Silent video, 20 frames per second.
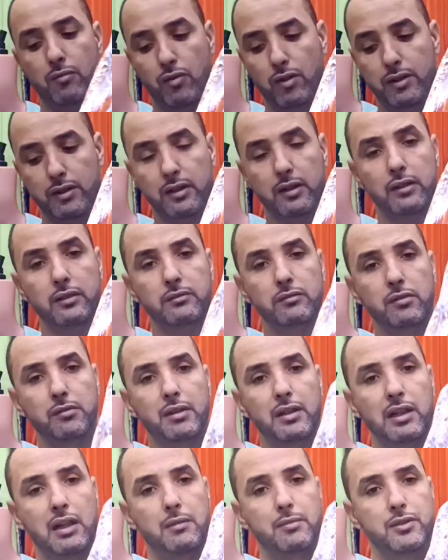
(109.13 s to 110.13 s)
بوحدها
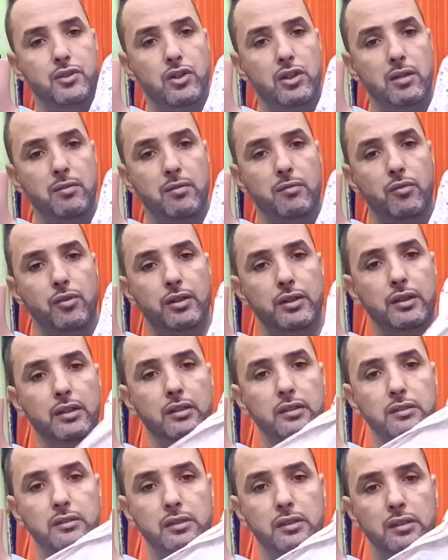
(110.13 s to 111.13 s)
ممكن تلبس جلابه
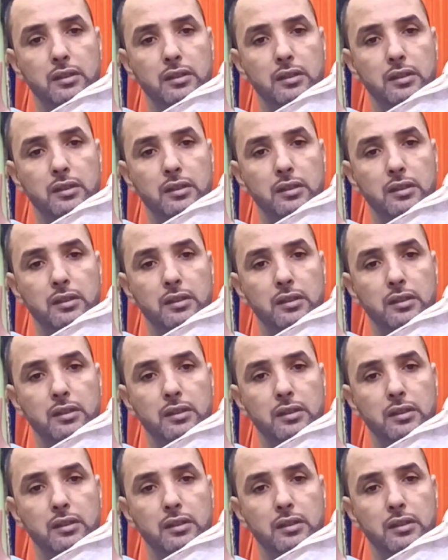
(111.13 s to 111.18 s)
بوحدها